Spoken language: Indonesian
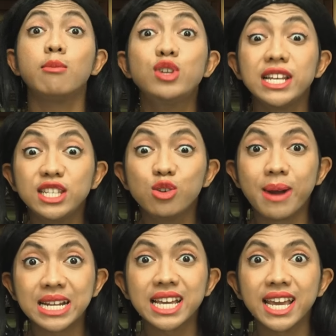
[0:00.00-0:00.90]
kamu udah
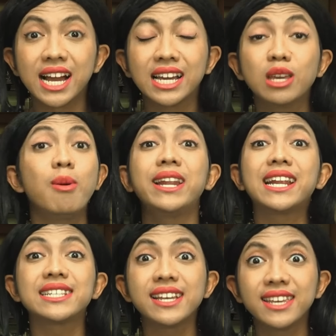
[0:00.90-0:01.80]
siuman sayang.
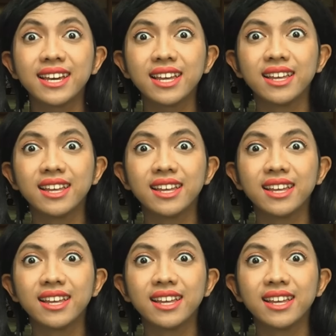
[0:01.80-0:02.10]
Gimana rasanya?